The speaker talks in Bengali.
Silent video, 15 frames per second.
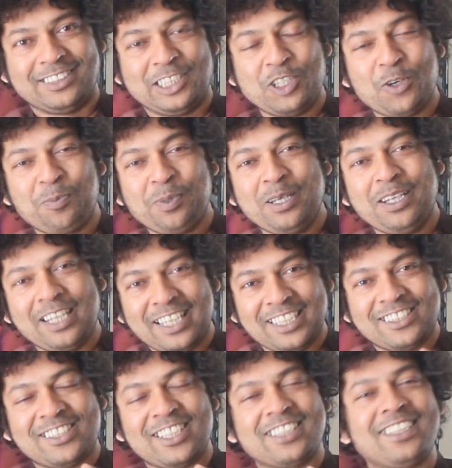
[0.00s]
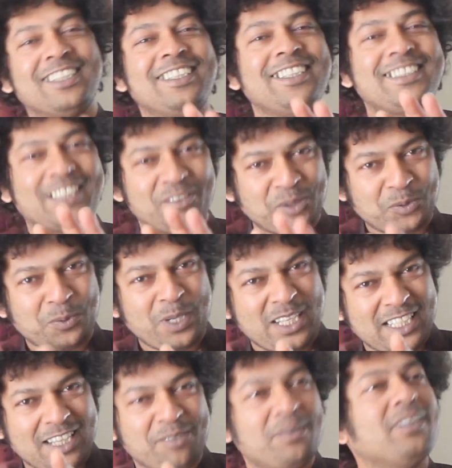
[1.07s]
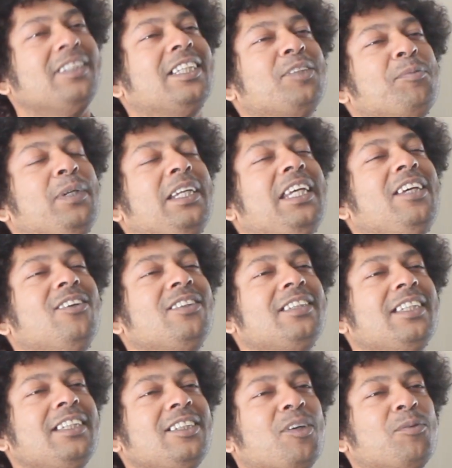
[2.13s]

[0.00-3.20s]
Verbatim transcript: ডিওপি ইনস্ট্রাকশন দিচ্ছে আমি শুনে নিই জাসমিন কি হচ্ছে